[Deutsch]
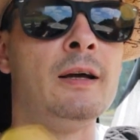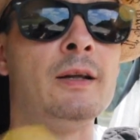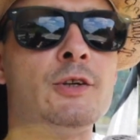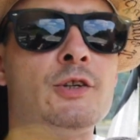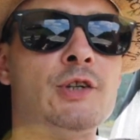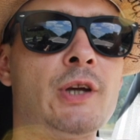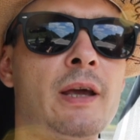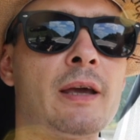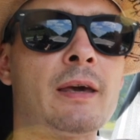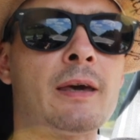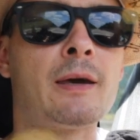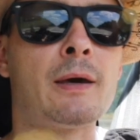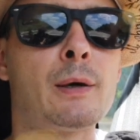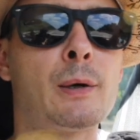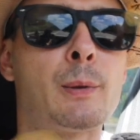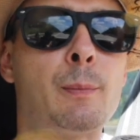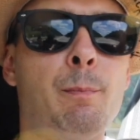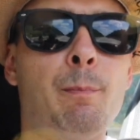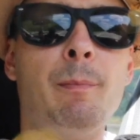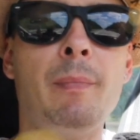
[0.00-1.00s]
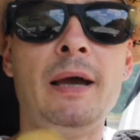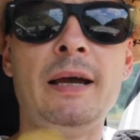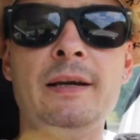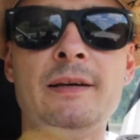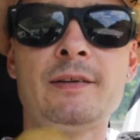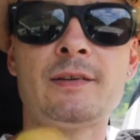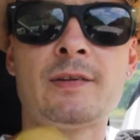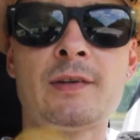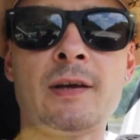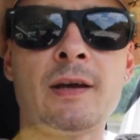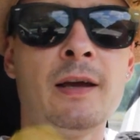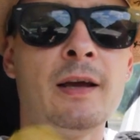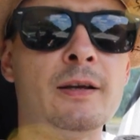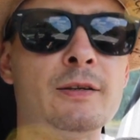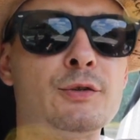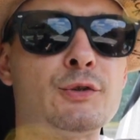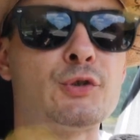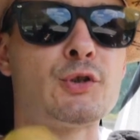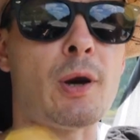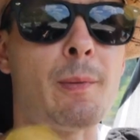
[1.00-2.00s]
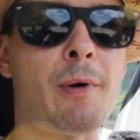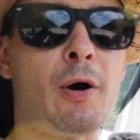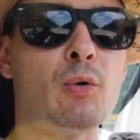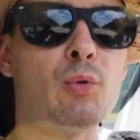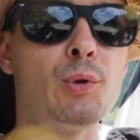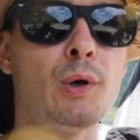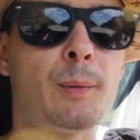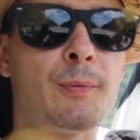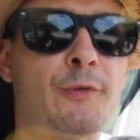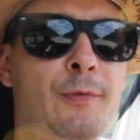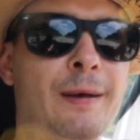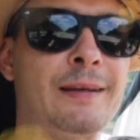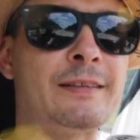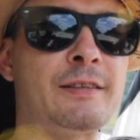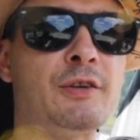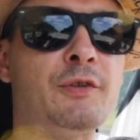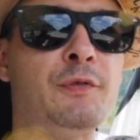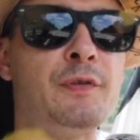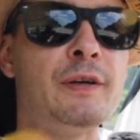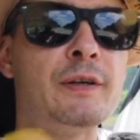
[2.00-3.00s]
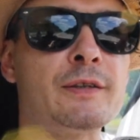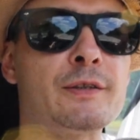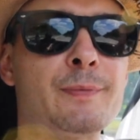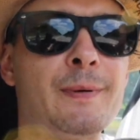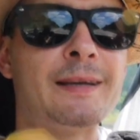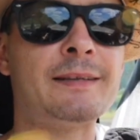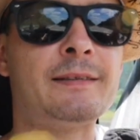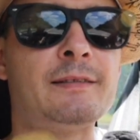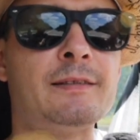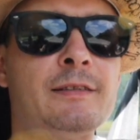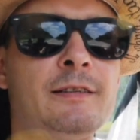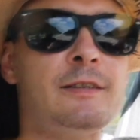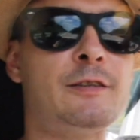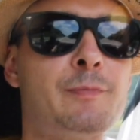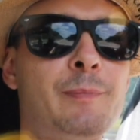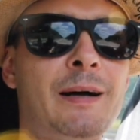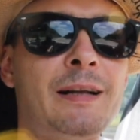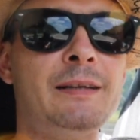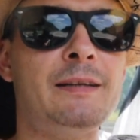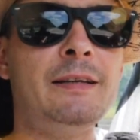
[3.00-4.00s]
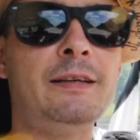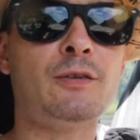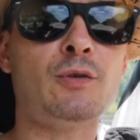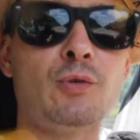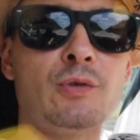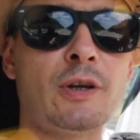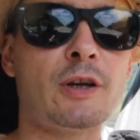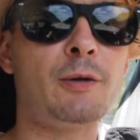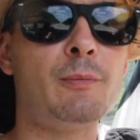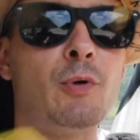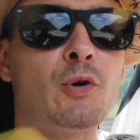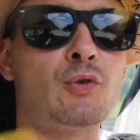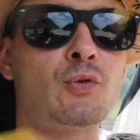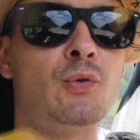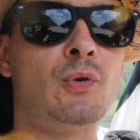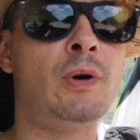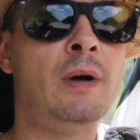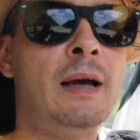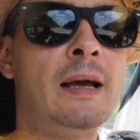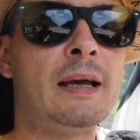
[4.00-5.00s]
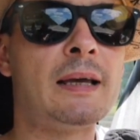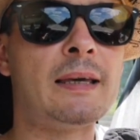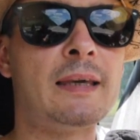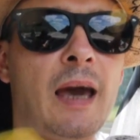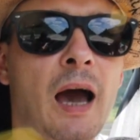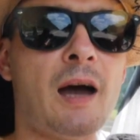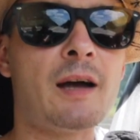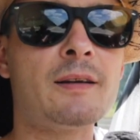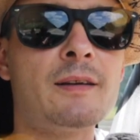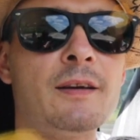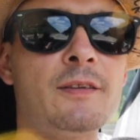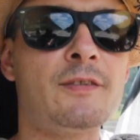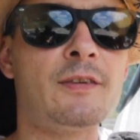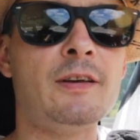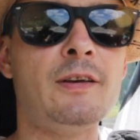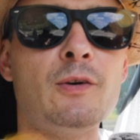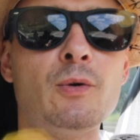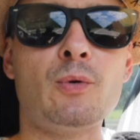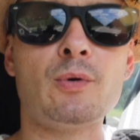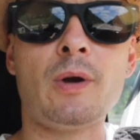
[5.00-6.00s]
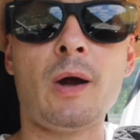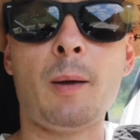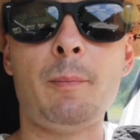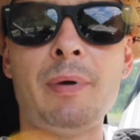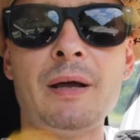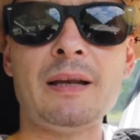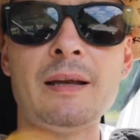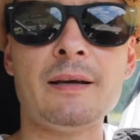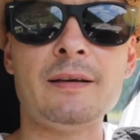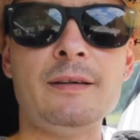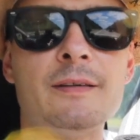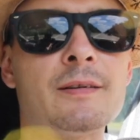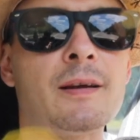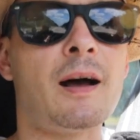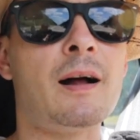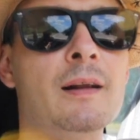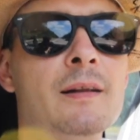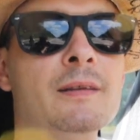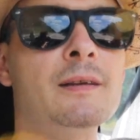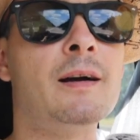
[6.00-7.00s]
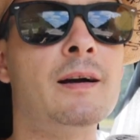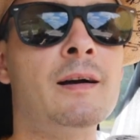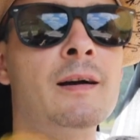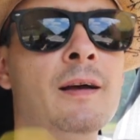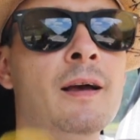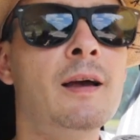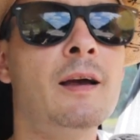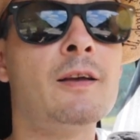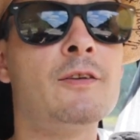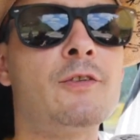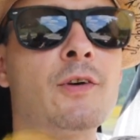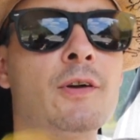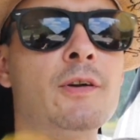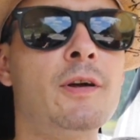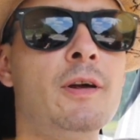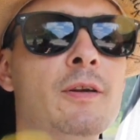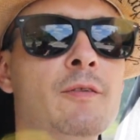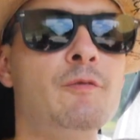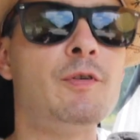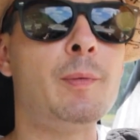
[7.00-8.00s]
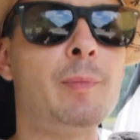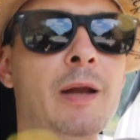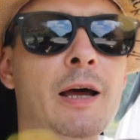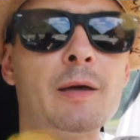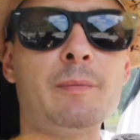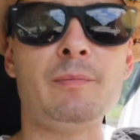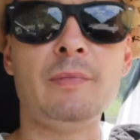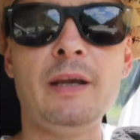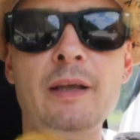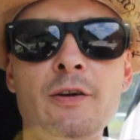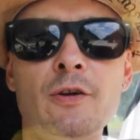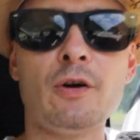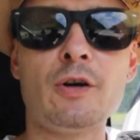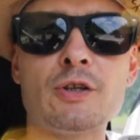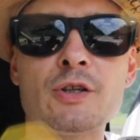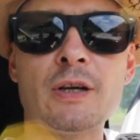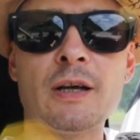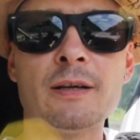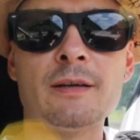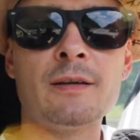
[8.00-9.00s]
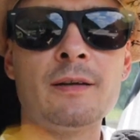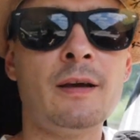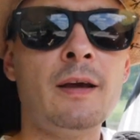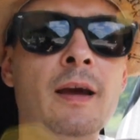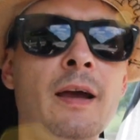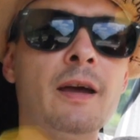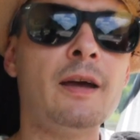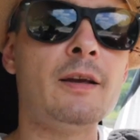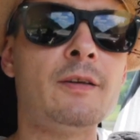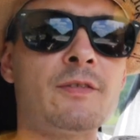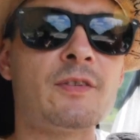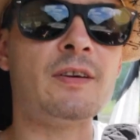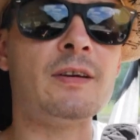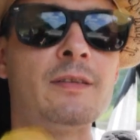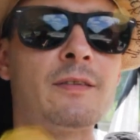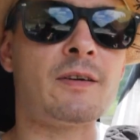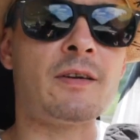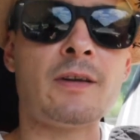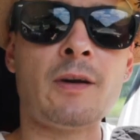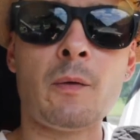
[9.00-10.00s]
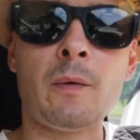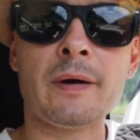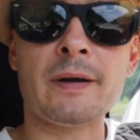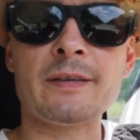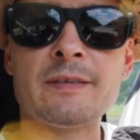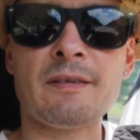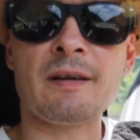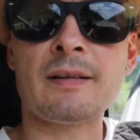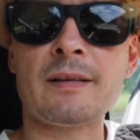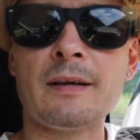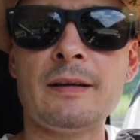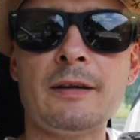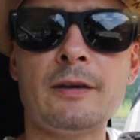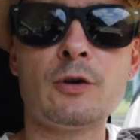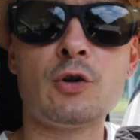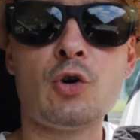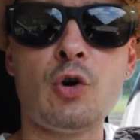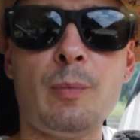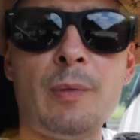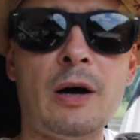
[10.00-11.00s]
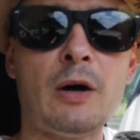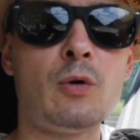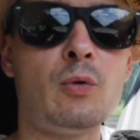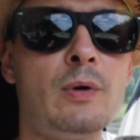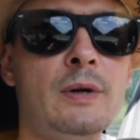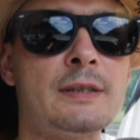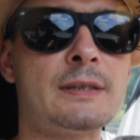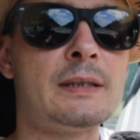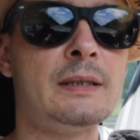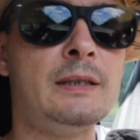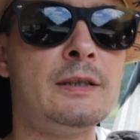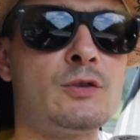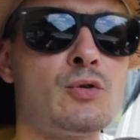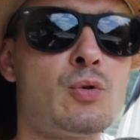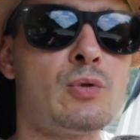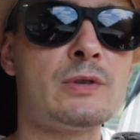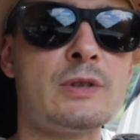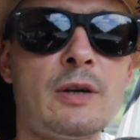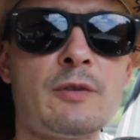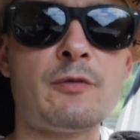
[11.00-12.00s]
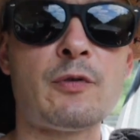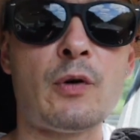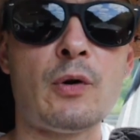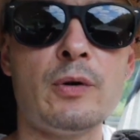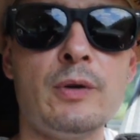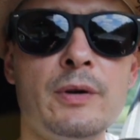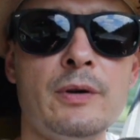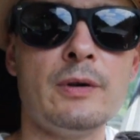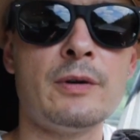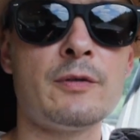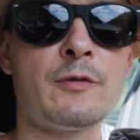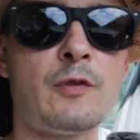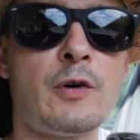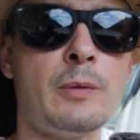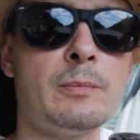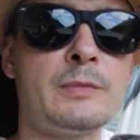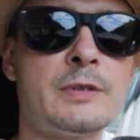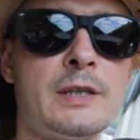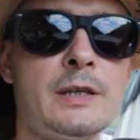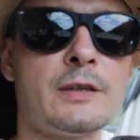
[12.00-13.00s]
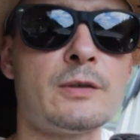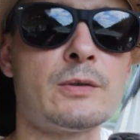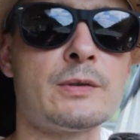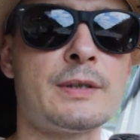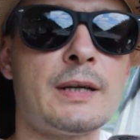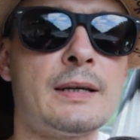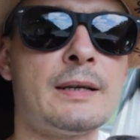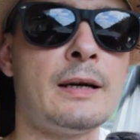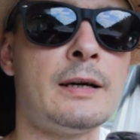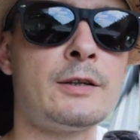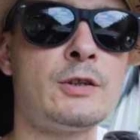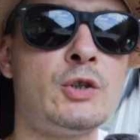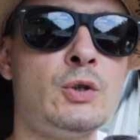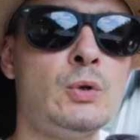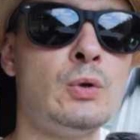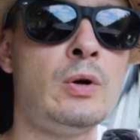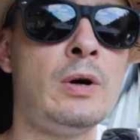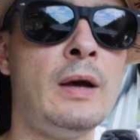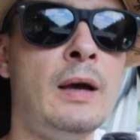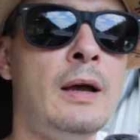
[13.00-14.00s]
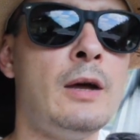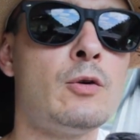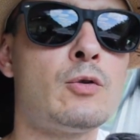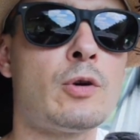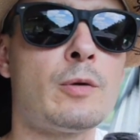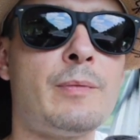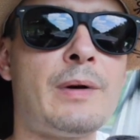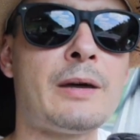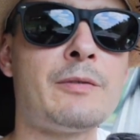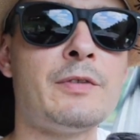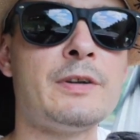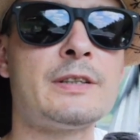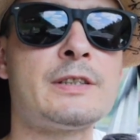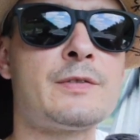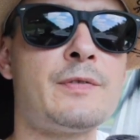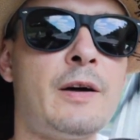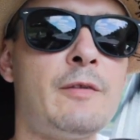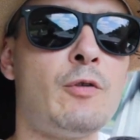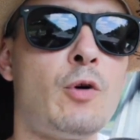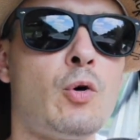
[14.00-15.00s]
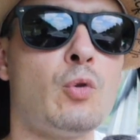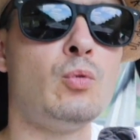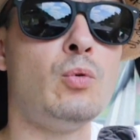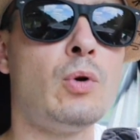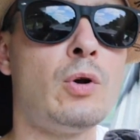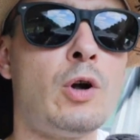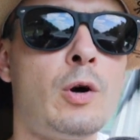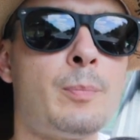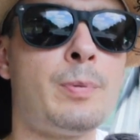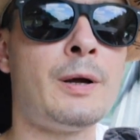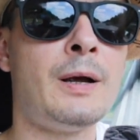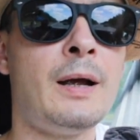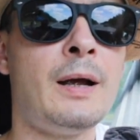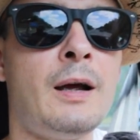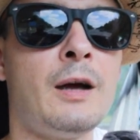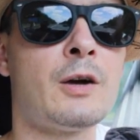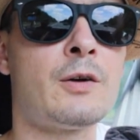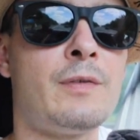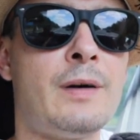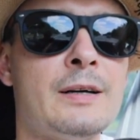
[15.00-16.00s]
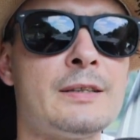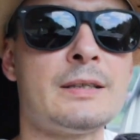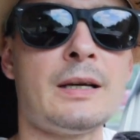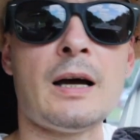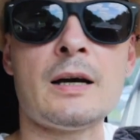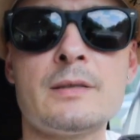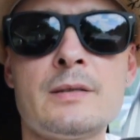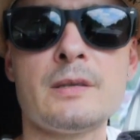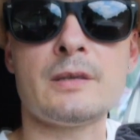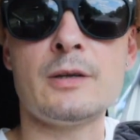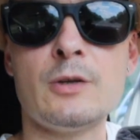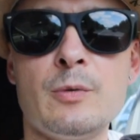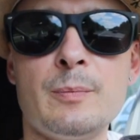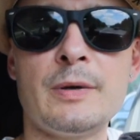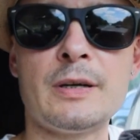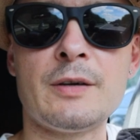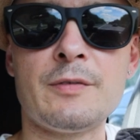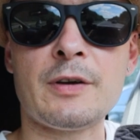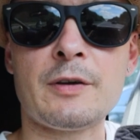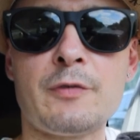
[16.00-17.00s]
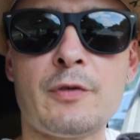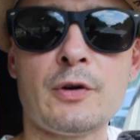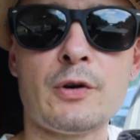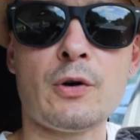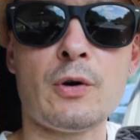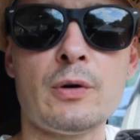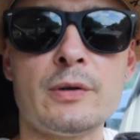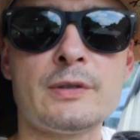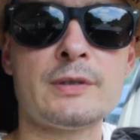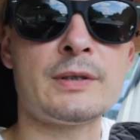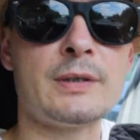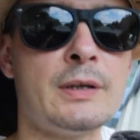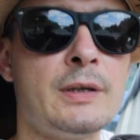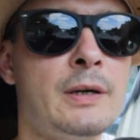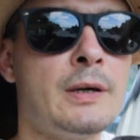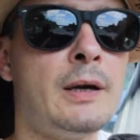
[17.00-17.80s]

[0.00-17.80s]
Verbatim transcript: Jack Made Sommerurlaub 2024. Diesmal nicht unter dem Motto Gardasee oder Bella Italia, sondern wir bleiben in Deutschland es geht genauer gesagt an den Kummerhoher See zu unseren Freunden vom Zirkus Adagio. Dort machen wir jetzt zwei Wochen Urlaub, quasi 80 Kilometer weg von der Ostsee.